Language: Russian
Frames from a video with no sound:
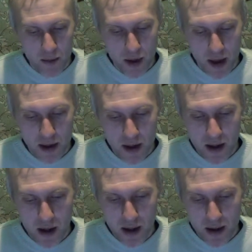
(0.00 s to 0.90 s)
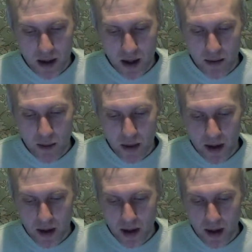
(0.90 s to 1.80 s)
порядок их оказания,
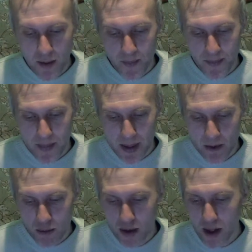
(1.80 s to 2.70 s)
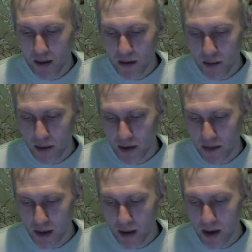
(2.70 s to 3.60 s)
выполнения, устанавливается
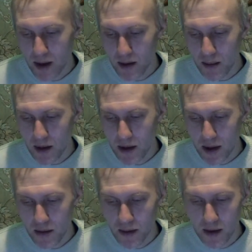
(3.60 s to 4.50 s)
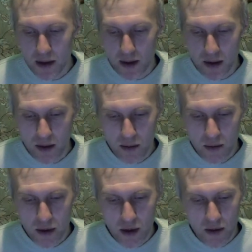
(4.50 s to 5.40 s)
правительством Российской Федерации. И
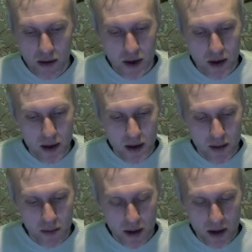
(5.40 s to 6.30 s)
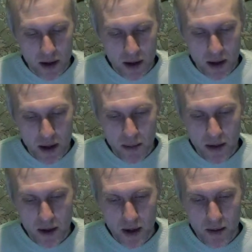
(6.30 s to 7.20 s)
вот оно продолжается
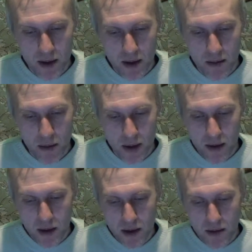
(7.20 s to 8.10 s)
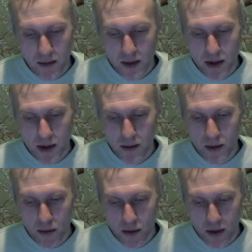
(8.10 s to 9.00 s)
постановлением правительства
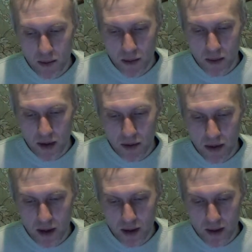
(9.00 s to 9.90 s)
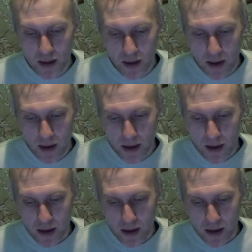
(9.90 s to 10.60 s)
290 именно вот к этой статье.